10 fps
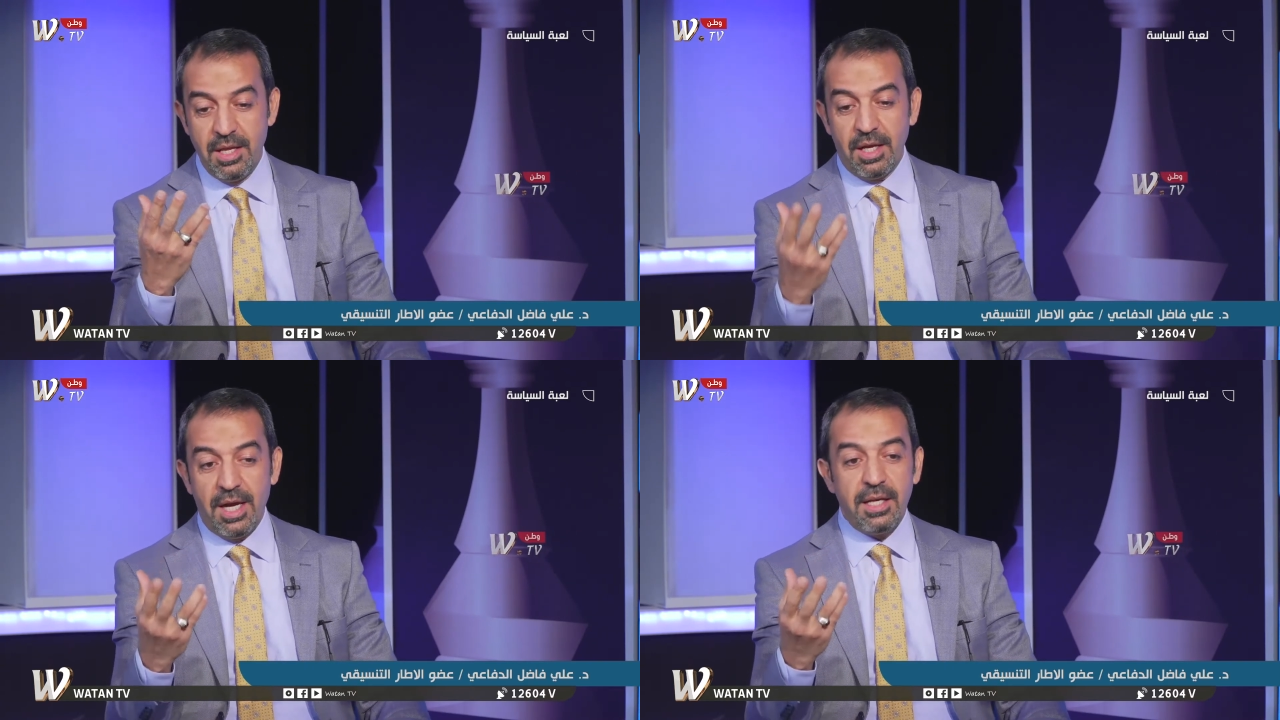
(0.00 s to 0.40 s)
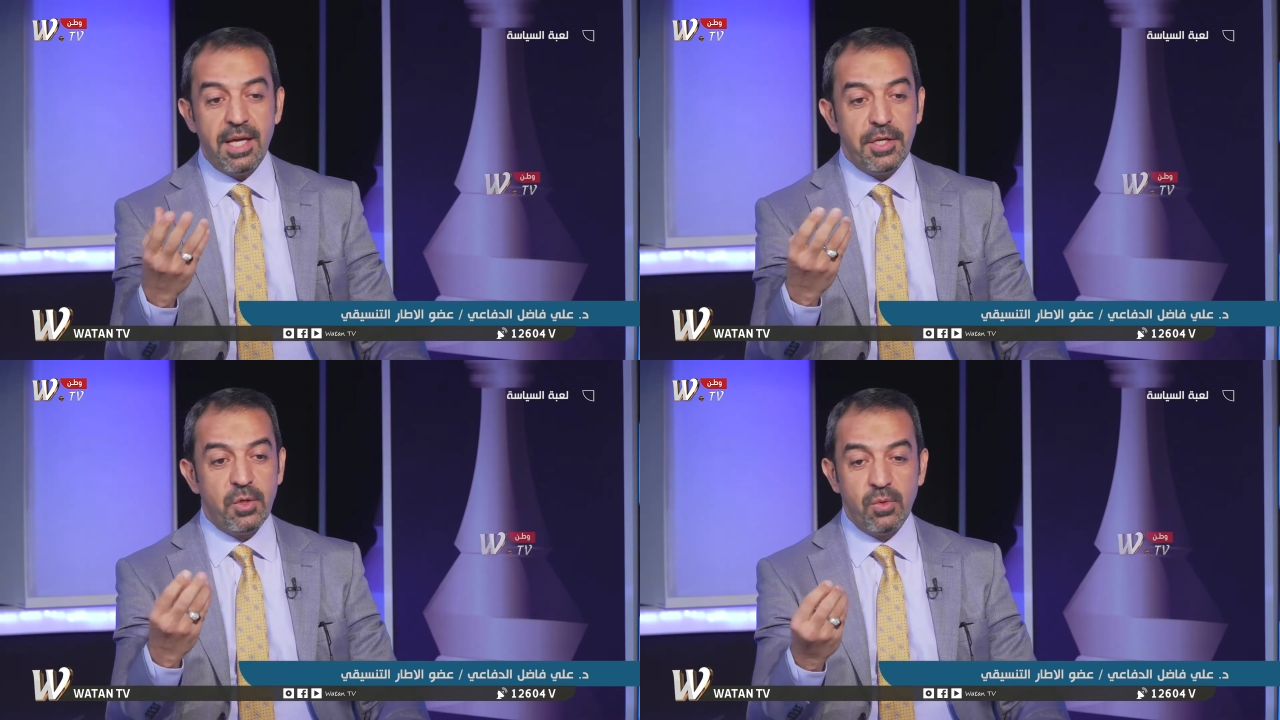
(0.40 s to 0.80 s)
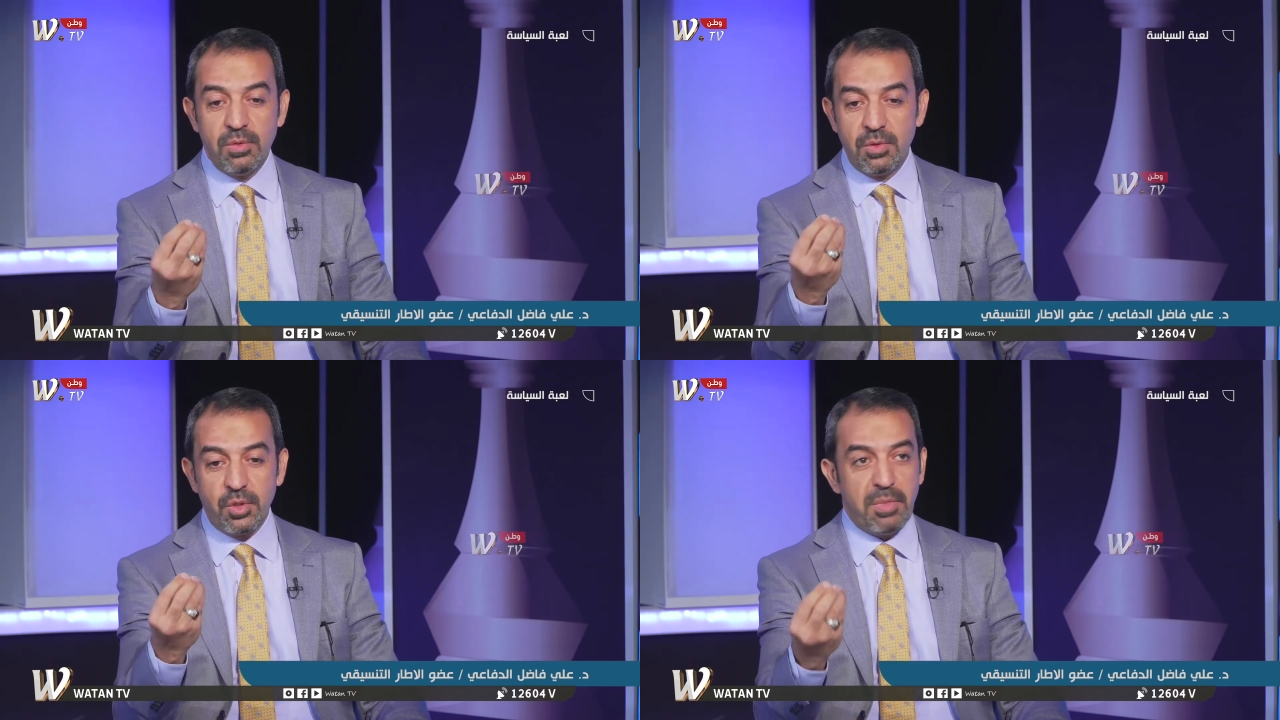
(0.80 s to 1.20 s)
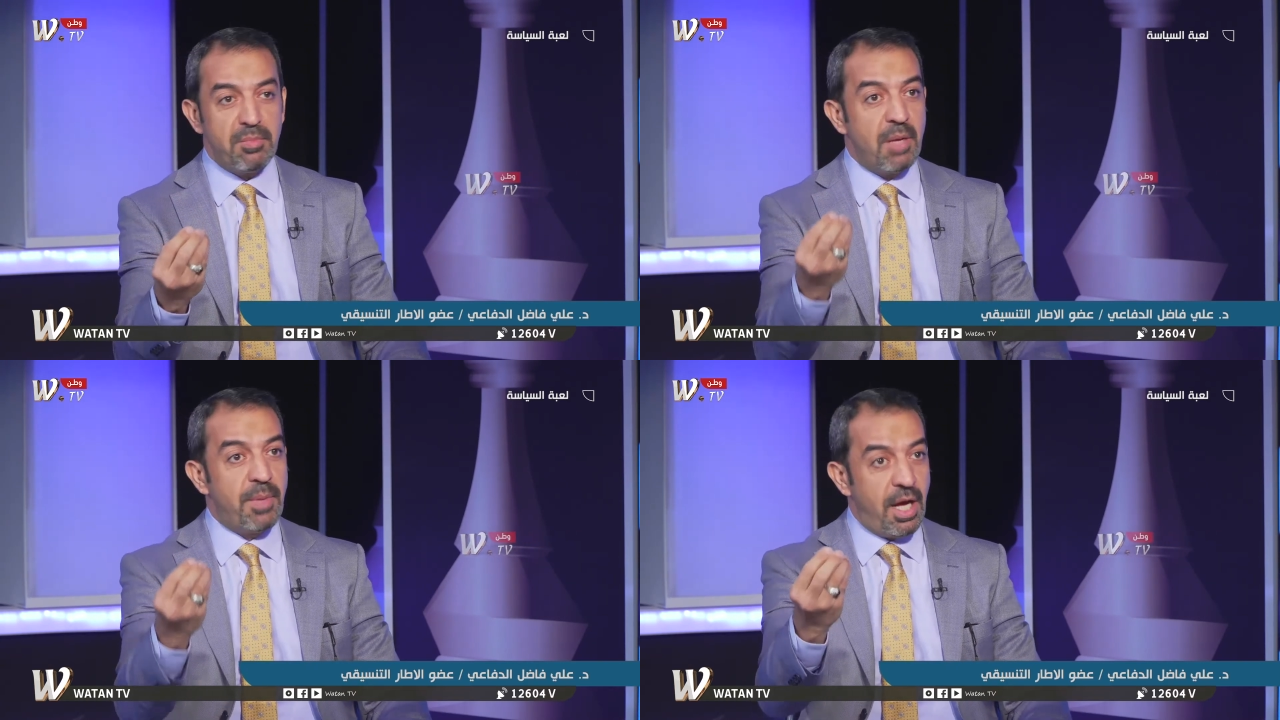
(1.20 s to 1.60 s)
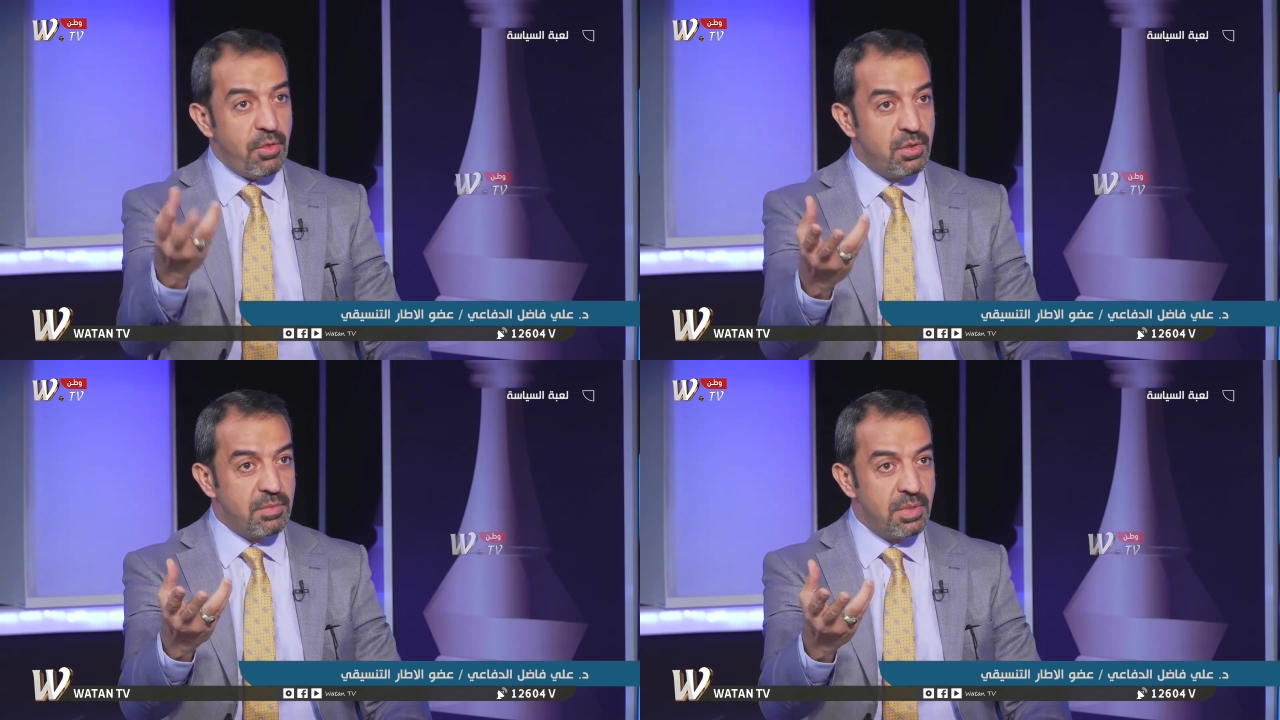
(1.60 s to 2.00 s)
قال أنه ربما
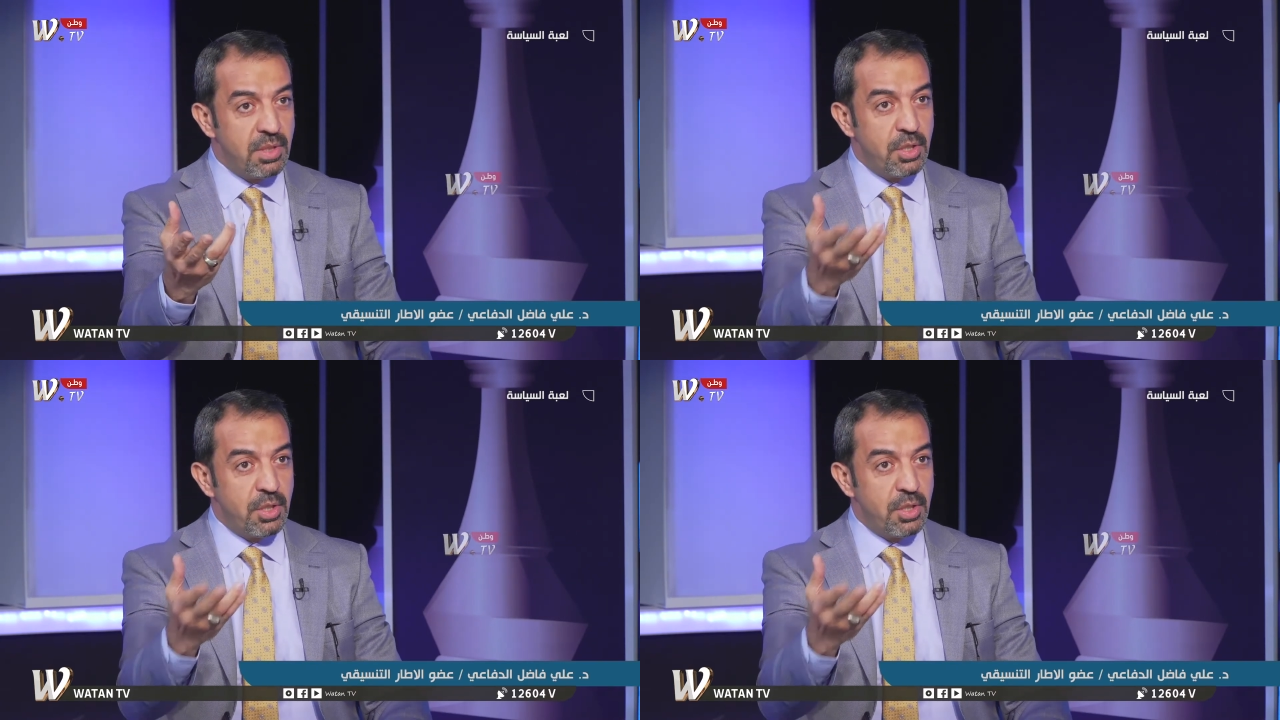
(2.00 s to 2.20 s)
بعضهم